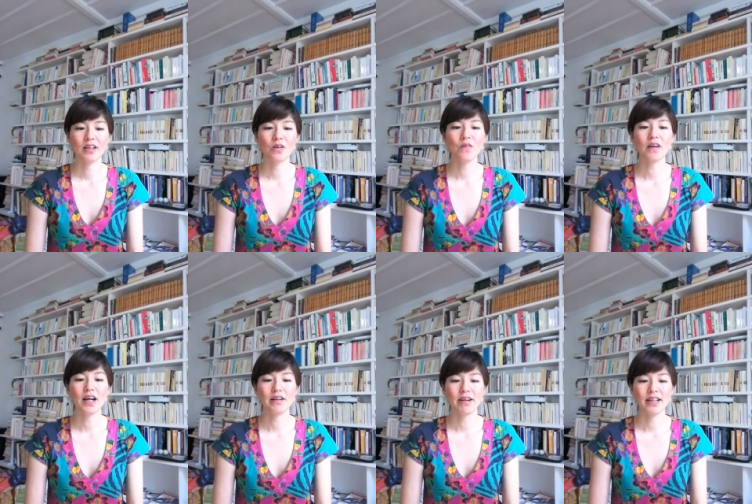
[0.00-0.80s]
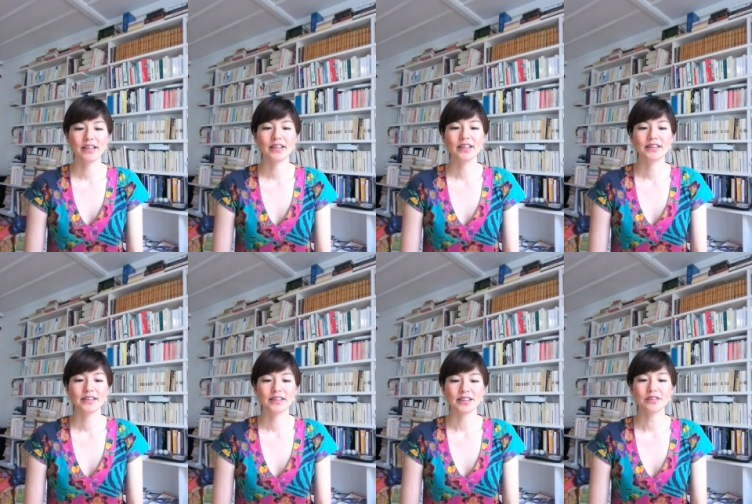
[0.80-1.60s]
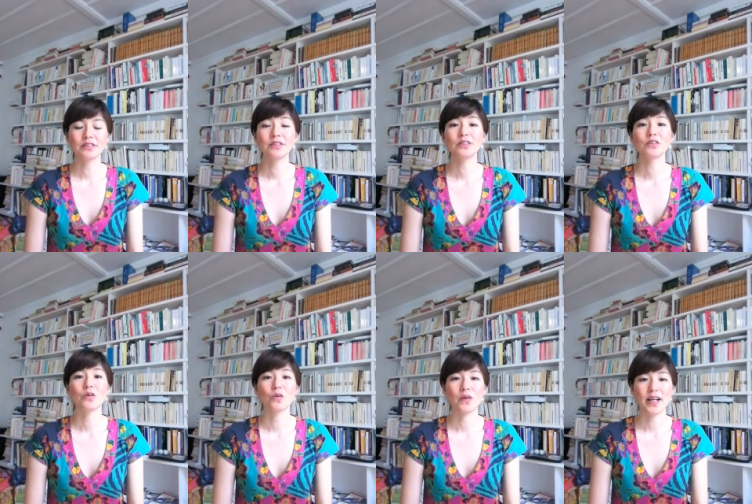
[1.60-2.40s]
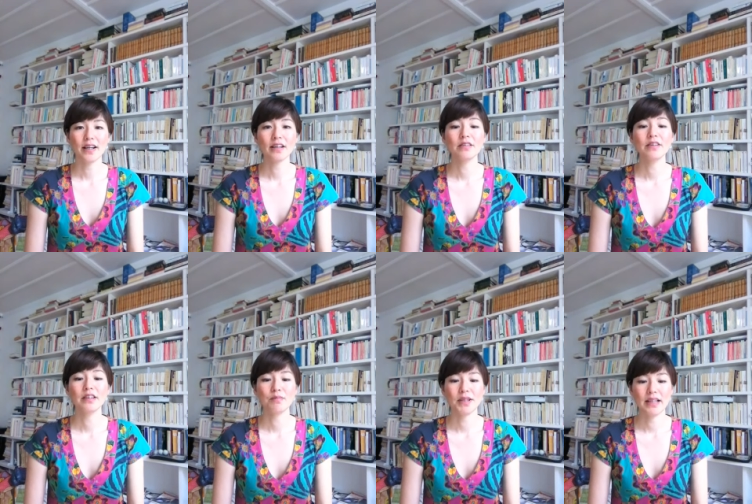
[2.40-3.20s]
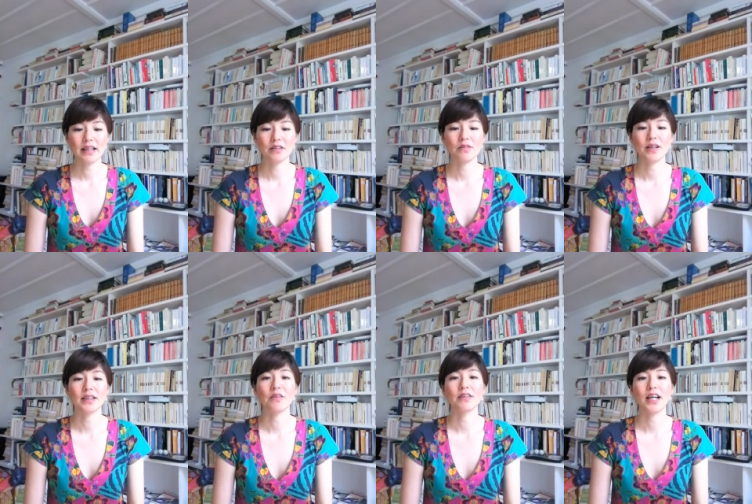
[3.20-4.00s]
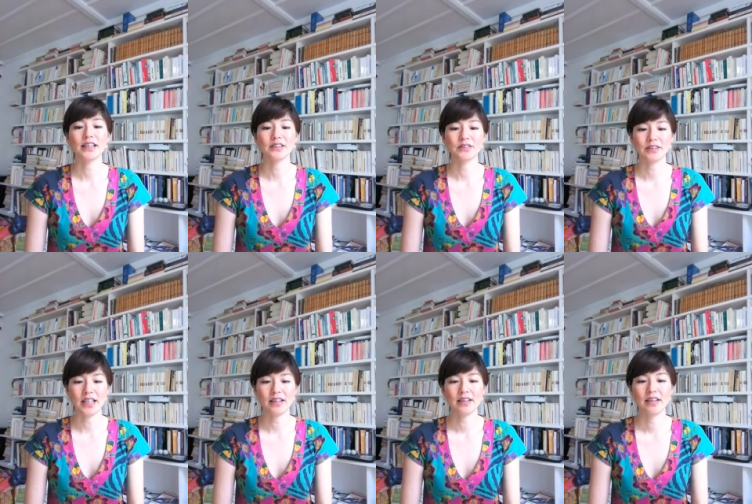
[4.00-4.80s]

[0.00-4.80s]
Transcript: 今回はジャズフルートをこれから吹いてみたいという方を対象に